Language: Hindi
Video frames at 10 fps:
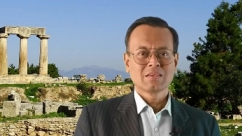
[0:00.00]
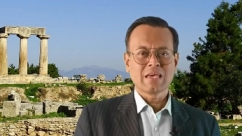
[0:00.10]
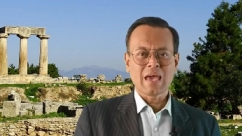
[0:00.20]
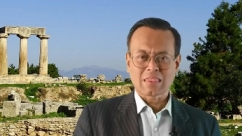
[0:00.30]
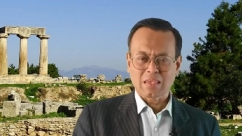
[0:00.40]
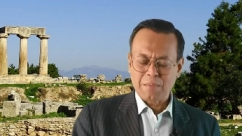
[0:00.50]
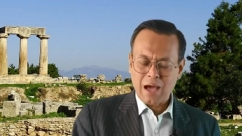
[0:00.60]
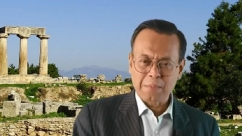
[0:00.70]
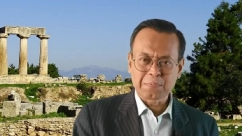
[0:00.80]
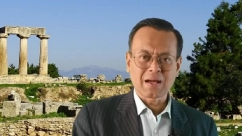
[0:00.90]
यह तब
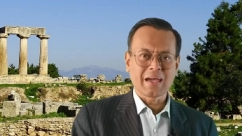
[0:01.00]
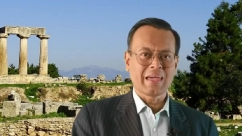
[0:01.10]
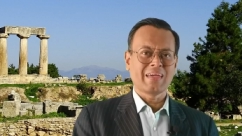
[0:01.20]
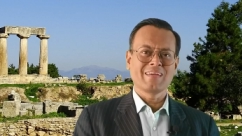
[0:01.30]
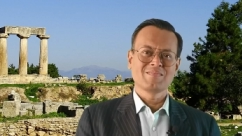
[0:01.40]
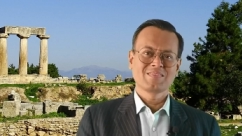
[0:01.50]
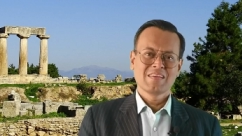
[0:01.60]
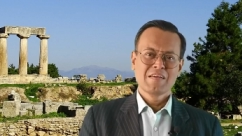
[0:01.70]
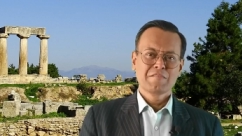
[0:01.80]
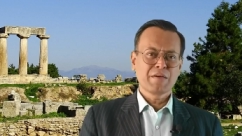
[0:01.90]
आपका है
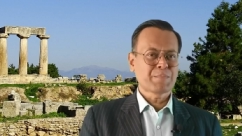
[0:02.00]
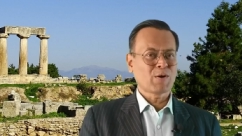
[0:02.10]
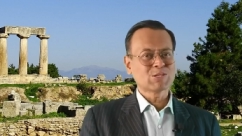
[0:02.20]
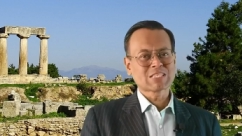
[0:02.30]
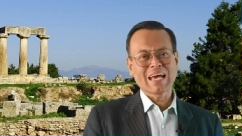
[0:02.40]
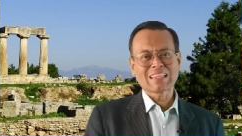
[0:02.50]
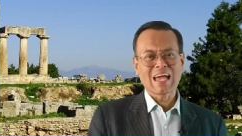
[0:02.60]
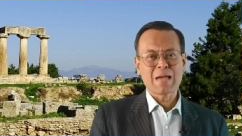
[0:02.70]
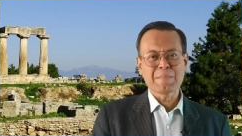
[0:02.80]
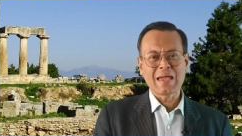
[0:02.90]
फिर पौलुस
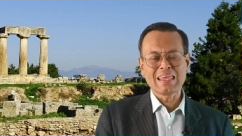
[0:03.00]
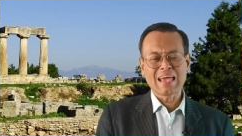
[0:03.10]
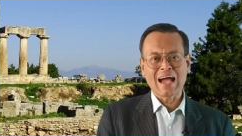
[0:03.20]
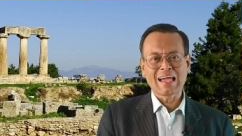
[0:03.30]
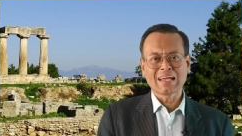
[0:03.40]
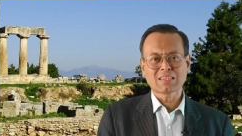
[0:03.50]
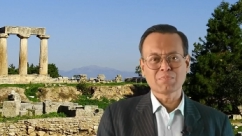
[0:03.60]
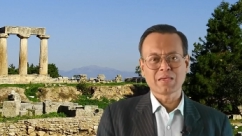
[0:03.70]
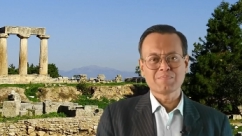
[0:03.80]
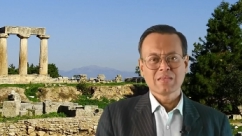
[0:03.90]
कहता है पहली आयात
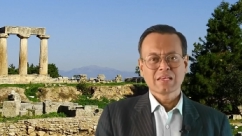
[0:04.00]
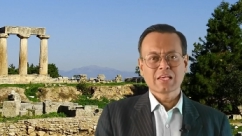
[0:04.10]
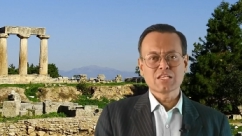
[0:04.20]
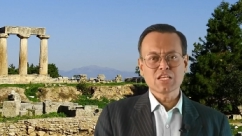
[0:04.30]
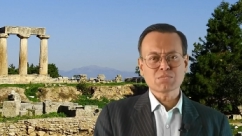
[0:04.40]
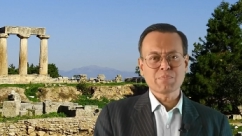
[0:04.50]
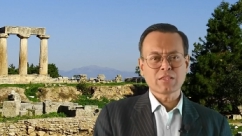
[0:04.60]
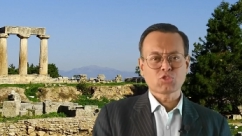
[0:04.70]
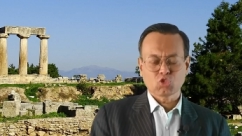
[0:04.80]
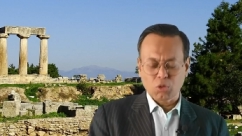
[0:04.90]
में कि
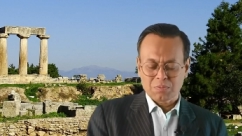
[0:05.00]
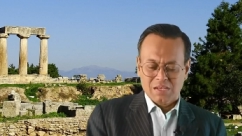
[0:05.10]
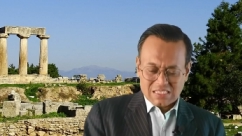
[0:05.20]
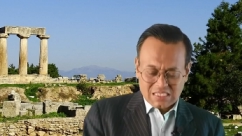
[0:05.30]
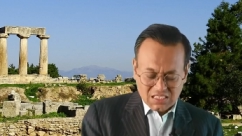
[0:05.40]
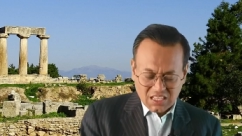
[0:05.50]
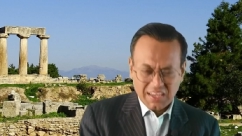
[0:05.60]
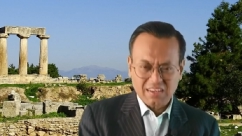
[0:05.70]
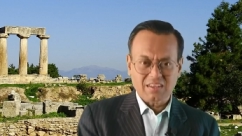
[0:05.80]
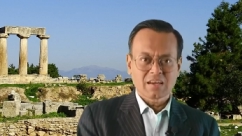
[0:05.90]
जिसमें तुम
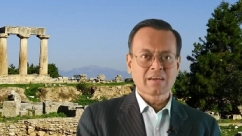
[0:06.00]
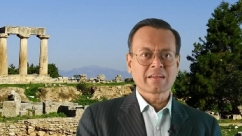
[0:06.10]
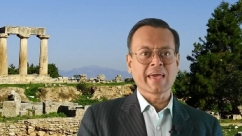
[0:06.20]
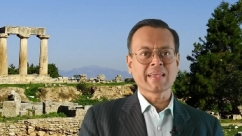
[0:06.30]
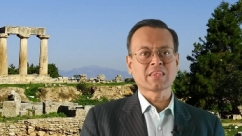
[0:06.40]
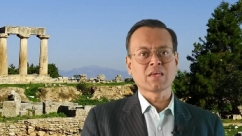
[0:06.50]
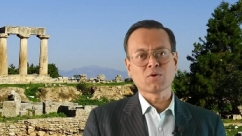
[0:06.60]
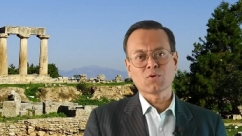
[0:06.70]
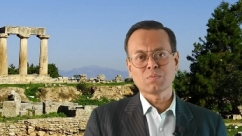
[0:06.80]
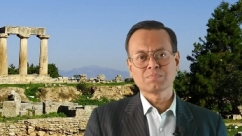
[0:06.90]
स्थिर रहते
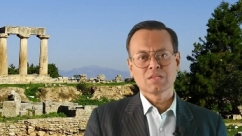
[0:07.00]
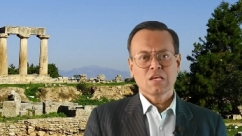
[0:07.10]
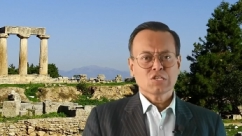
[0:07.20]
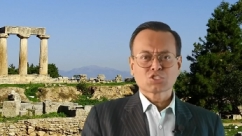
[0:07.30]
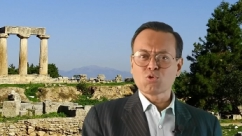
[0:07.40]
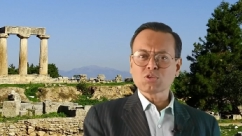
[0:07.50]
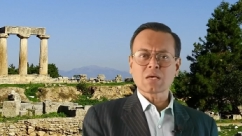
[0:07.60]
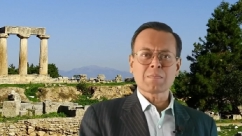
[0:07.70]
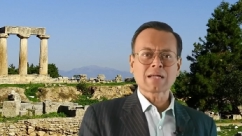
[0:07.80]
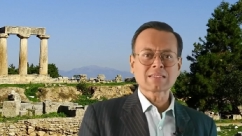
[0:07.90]
हो
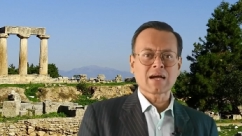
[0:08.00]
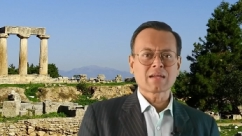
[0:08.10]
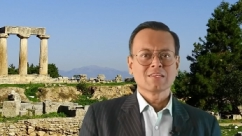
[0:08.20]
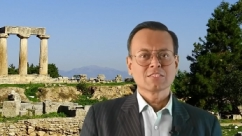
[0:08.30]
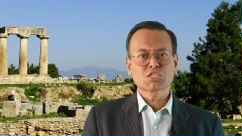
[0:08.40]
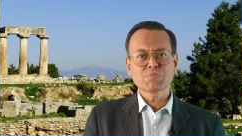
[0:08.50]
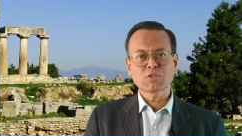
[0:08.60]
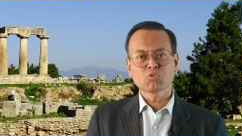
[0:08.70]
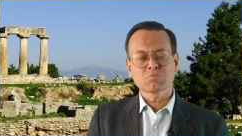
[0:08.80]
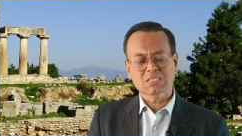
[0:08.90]
सुसमाचार
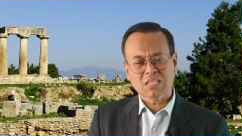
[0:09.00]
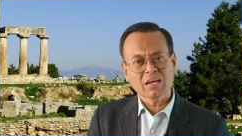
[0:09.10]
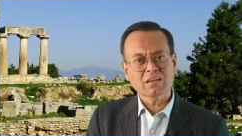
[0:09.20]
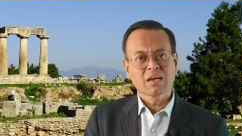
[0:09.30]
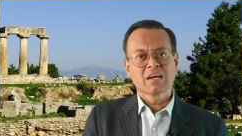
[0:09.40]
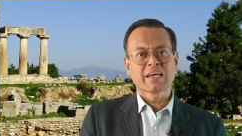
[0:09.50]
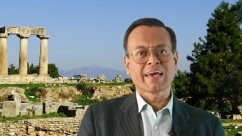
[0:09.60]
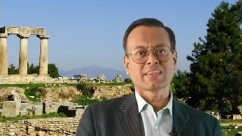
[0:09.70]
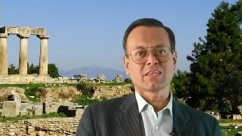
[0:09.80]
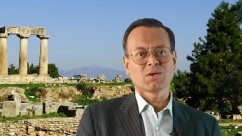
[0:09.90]
जिसमें तुम स्थिर
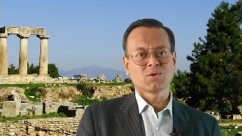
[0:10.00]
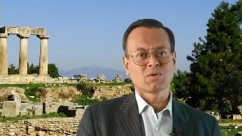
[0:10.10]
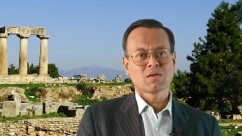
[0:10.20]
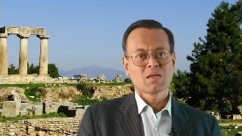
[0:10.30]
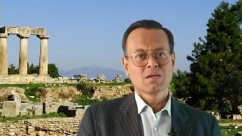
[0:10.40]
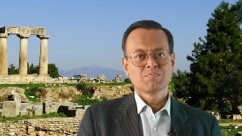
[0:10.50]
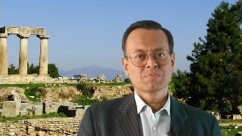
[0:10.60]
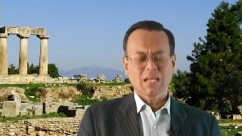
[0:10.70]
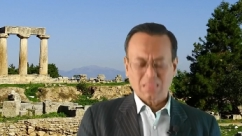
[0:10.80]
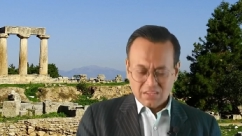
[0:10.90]
रहते हो
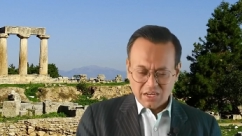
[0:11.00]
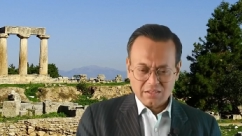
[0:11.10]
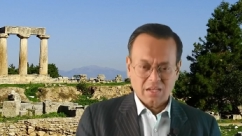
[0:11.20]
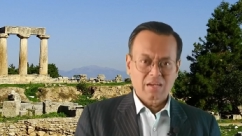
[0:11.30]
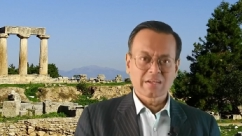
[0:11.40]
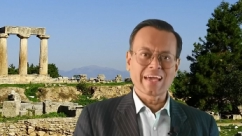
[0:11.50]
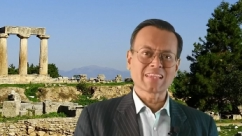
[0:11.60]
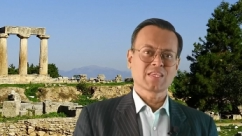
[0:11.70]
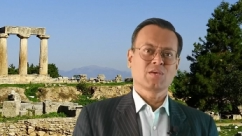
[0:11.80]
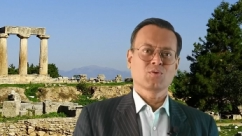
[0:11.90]
या दृढ़
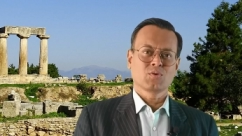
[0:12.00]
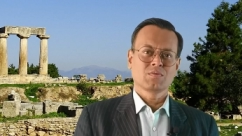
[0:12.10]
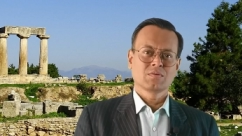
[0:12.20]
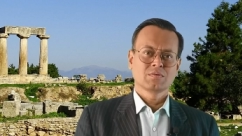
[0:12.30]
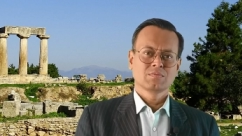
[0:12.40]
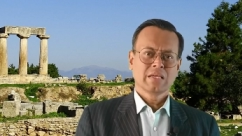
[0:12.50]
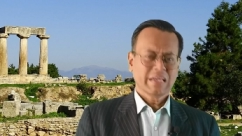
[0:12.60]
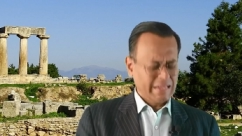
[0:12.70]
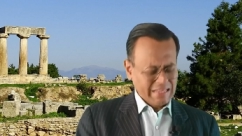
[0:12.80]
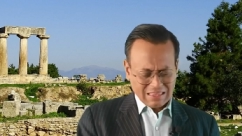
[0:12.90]
रहते हो
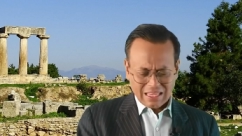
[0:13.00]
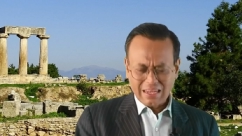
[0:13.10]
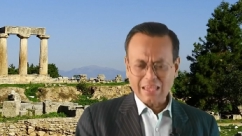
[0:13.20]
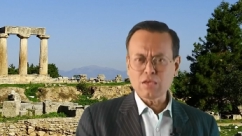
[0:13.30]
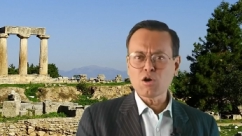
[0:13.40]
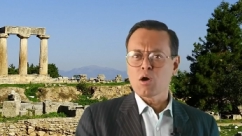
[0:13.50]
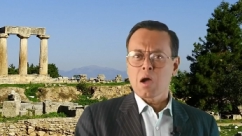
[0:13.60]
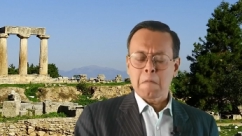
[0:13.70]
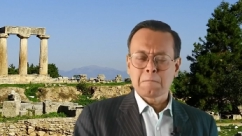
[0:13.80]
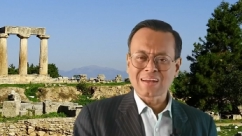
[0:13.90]
हिलते नहीं हो
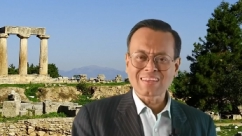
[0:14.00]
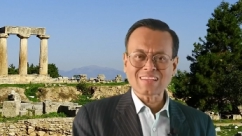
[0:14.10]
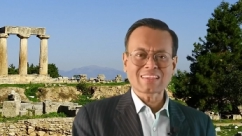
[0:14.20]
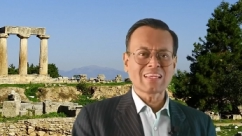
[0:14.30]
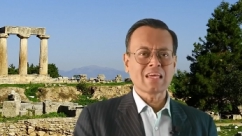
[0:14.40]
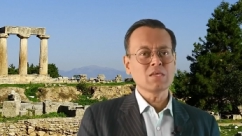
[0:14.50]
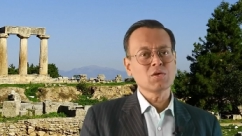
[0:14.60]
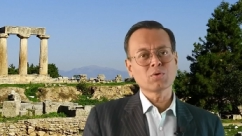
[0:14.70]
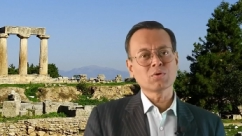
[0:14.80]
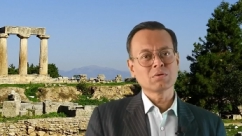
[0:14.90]
भटकते
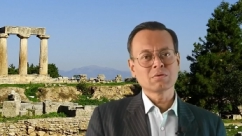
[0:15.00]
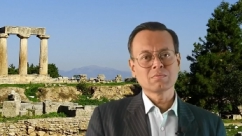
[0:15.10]
नहीं हो